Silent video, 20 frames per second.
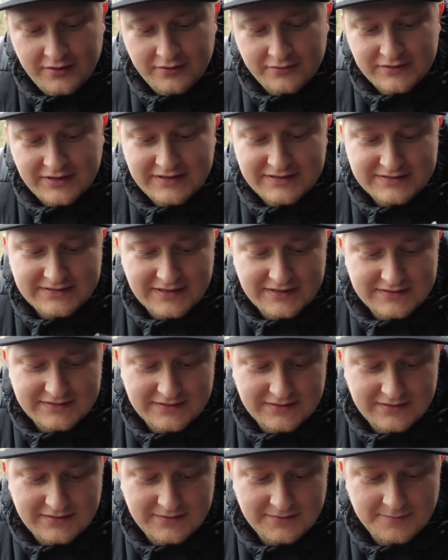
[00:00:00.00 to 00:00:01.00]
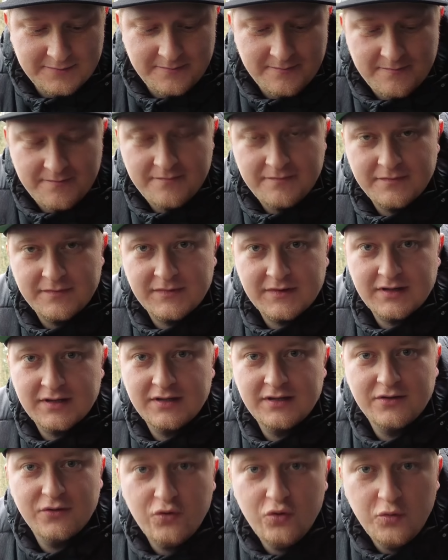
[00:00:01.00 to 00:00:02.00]
Und dann ist das
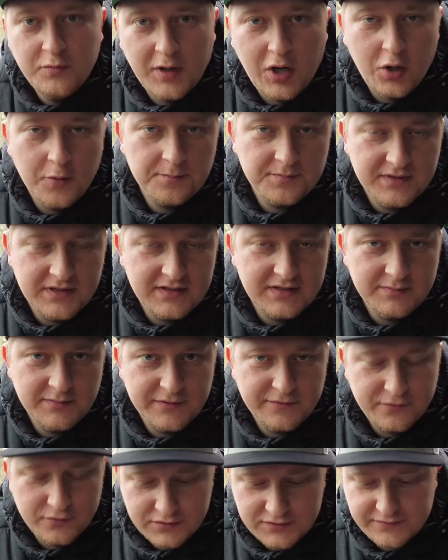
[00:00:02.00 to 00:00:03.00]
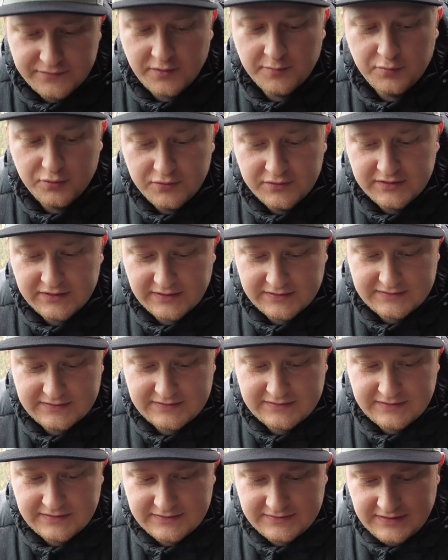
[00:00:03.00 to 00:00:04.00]
überhaupt nicht mit Frust verbunden. Das
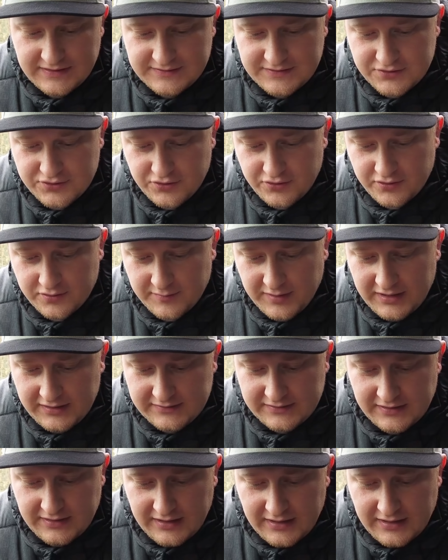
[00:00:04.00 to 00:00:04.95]
ist sehr, sehr schön gemacht.